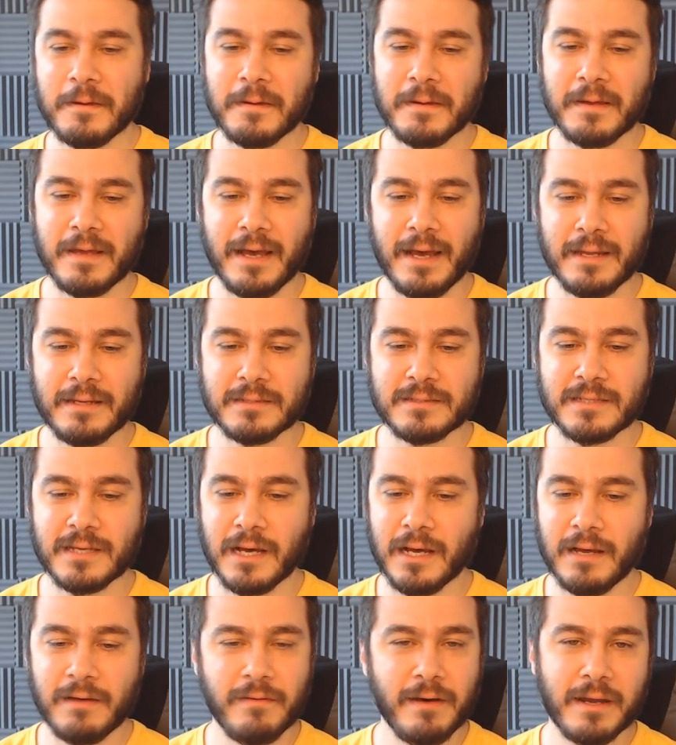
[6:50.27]
Yani
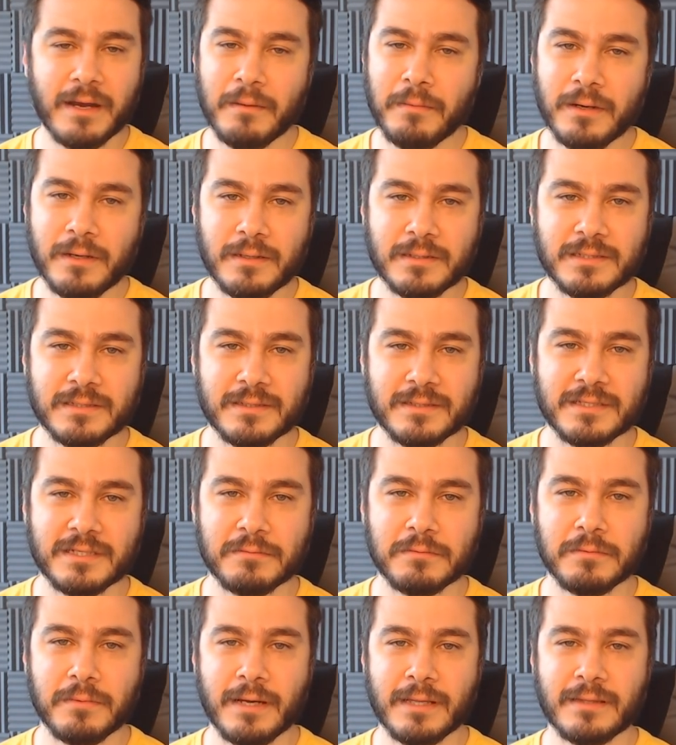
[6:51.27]
sağ var ama işte
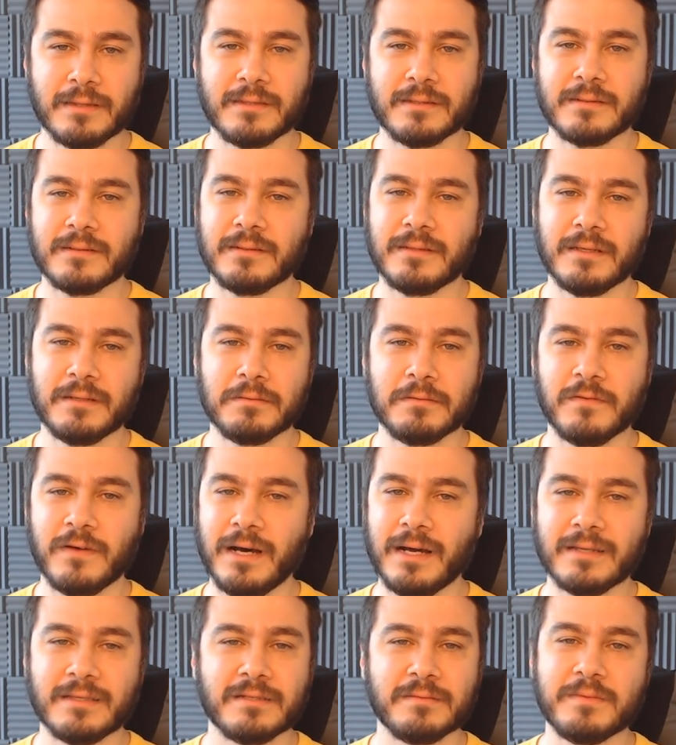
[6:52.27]
Jimmy Butler ne bir
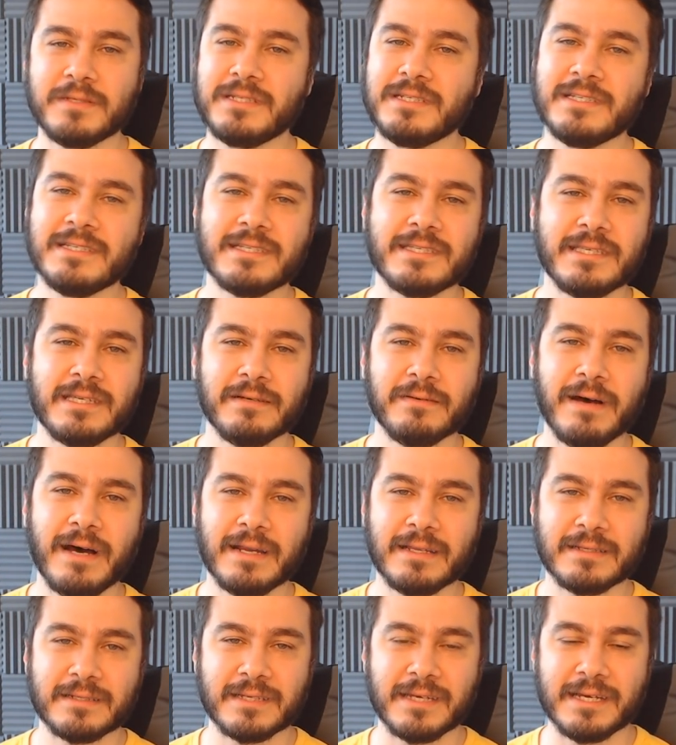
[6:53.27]
vardır. Bir cinsliği
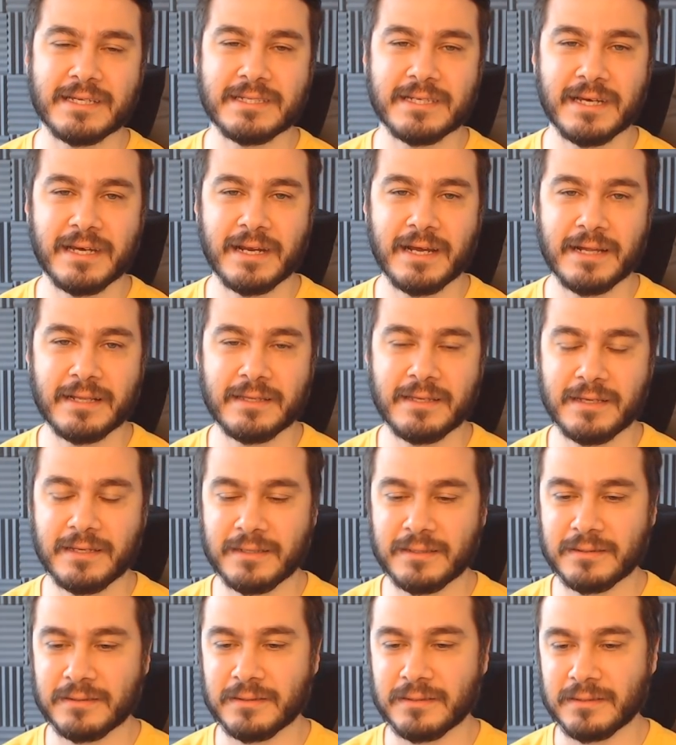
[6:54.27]
vardır. Gece herhalde
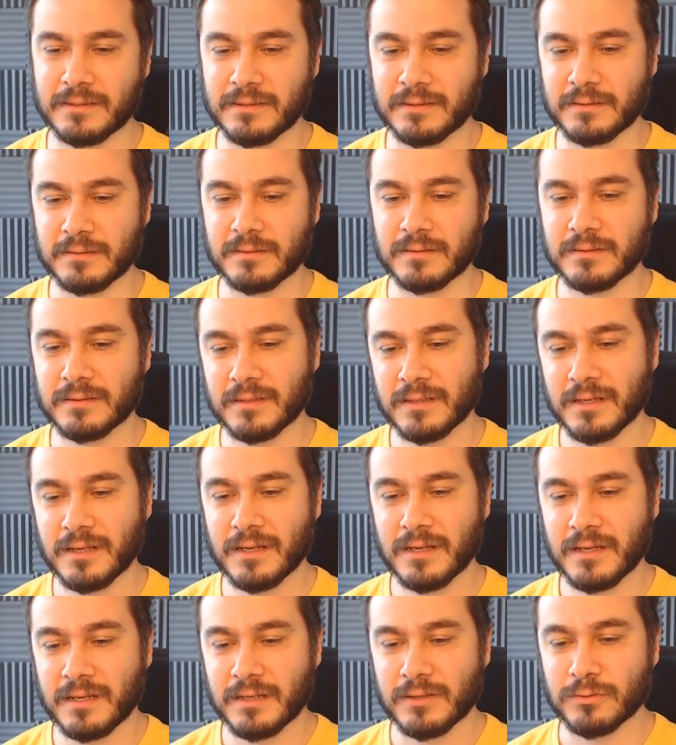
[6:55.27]
e,
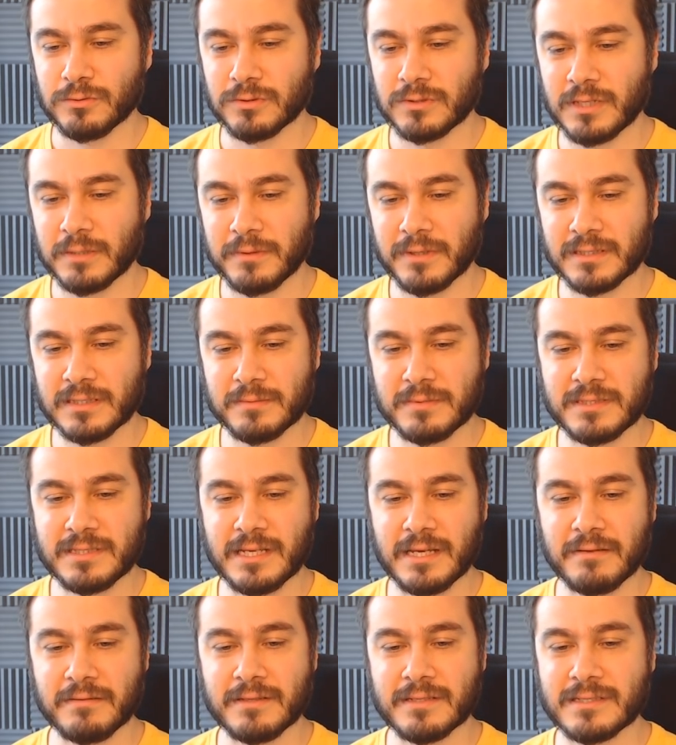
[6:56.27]
unutamadığı bir
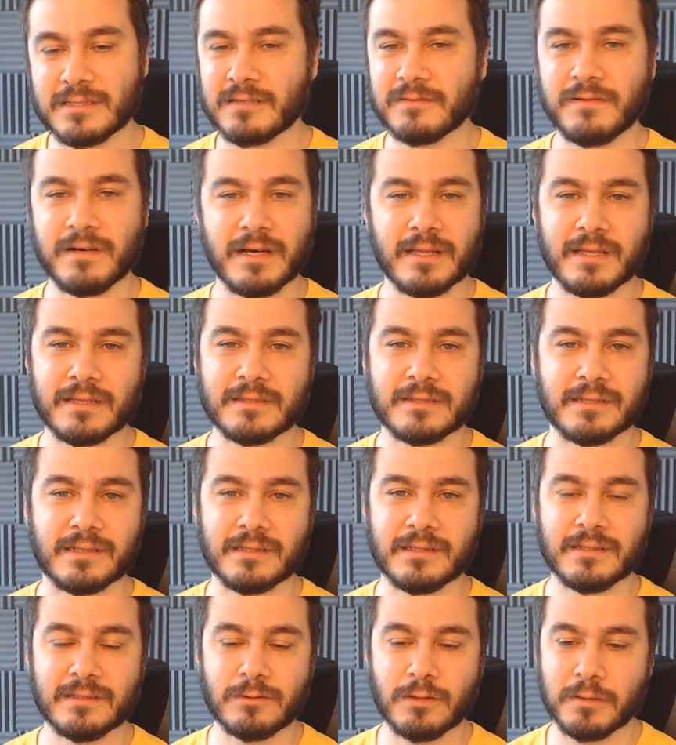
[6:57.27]
sevgilisini falan
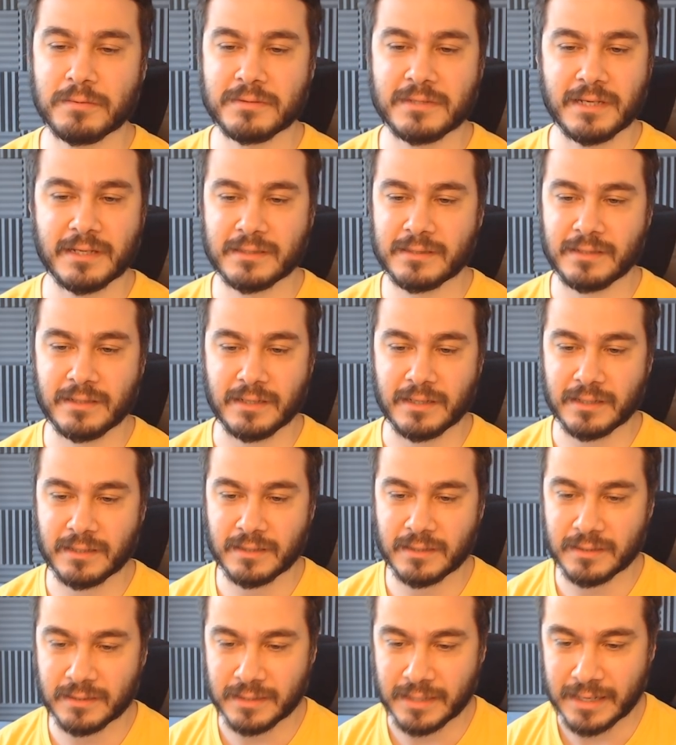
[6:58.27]
hatırladı. Top
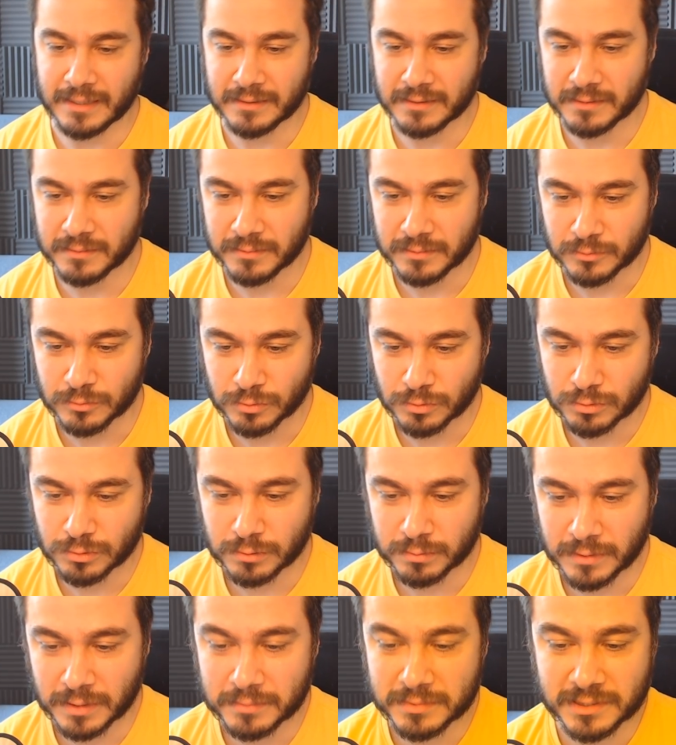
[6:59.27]
sektirerek kendini
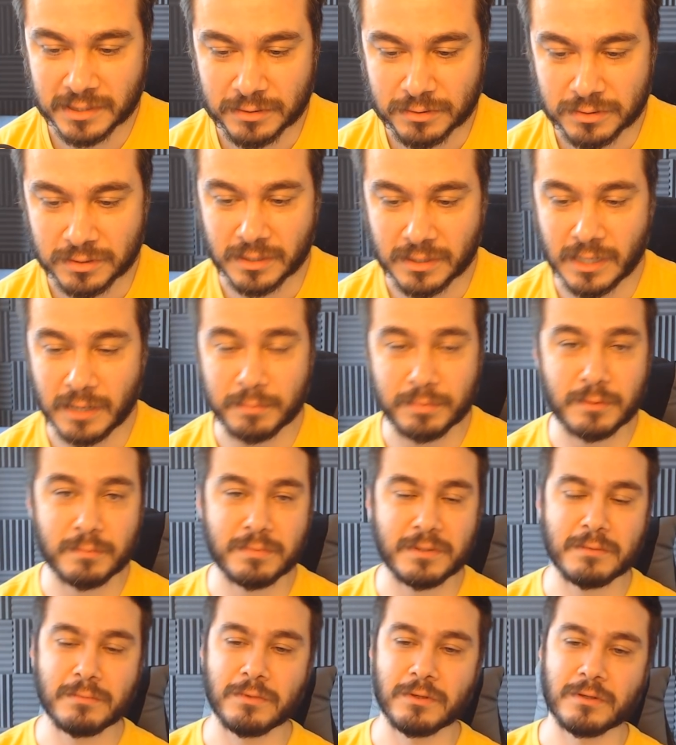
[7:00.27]
unutturmaya mı çalışıyor? Ne yapıyor
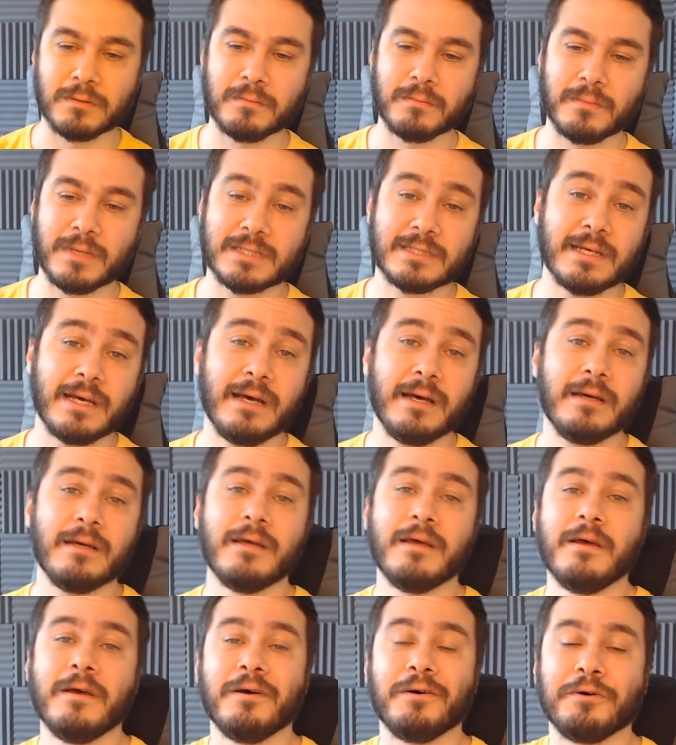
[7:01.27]
bilmiyorum. Mesela
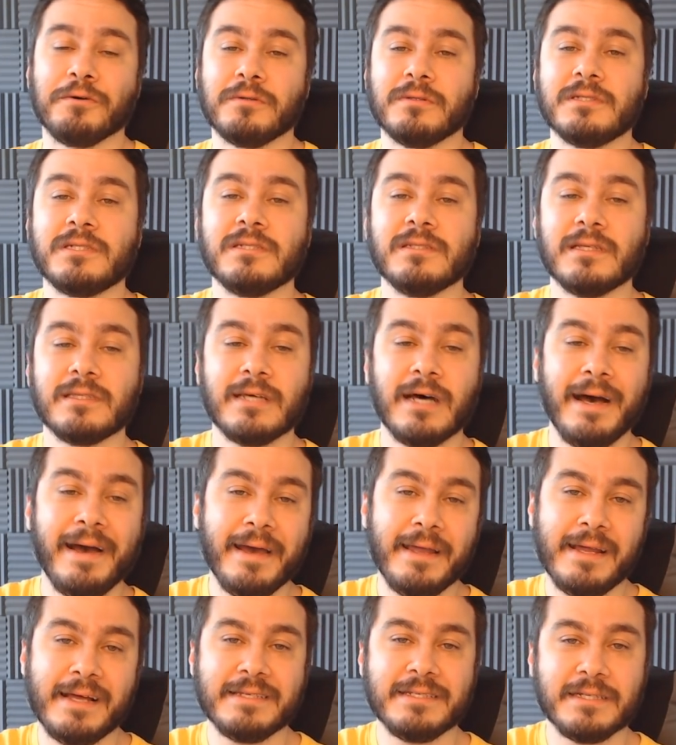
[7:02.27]
onun dışında daha
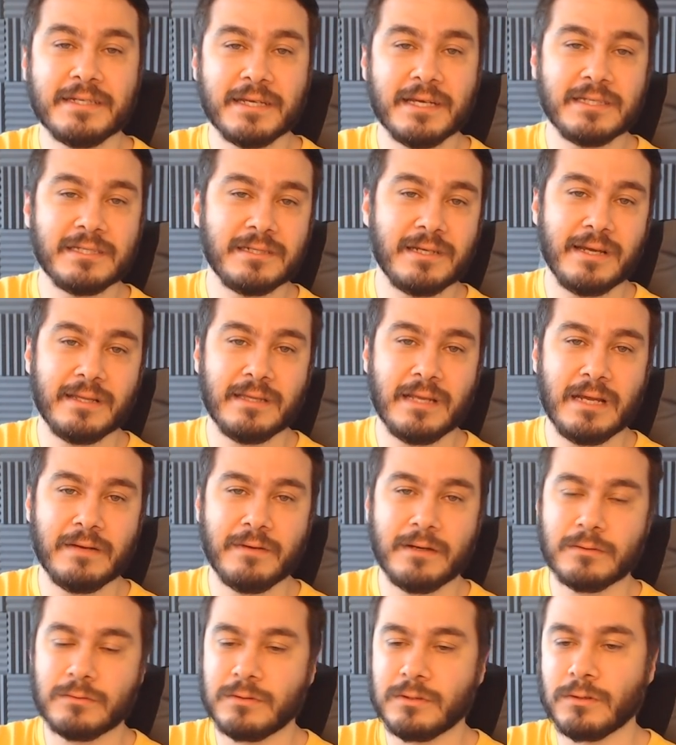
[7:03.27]
eğlenceli geçirenler
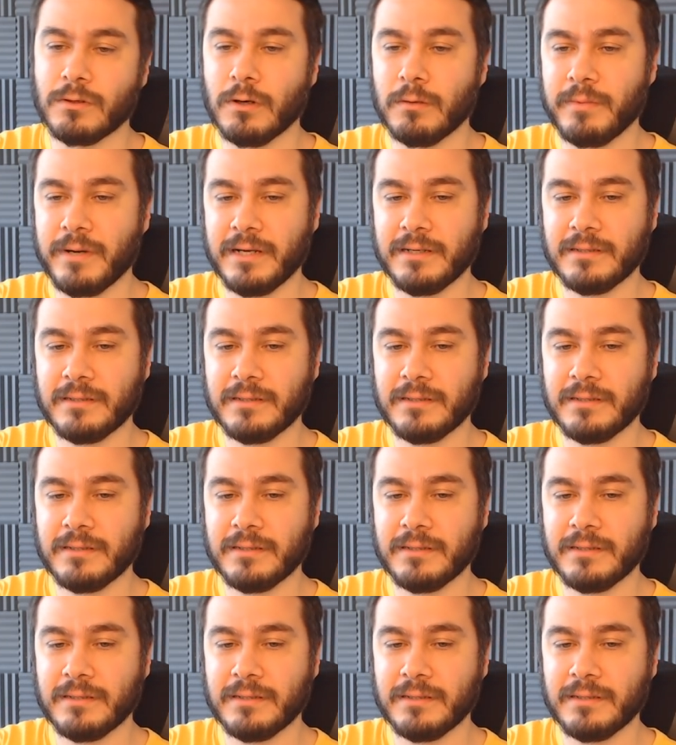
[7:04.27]
var. Rudy Gobert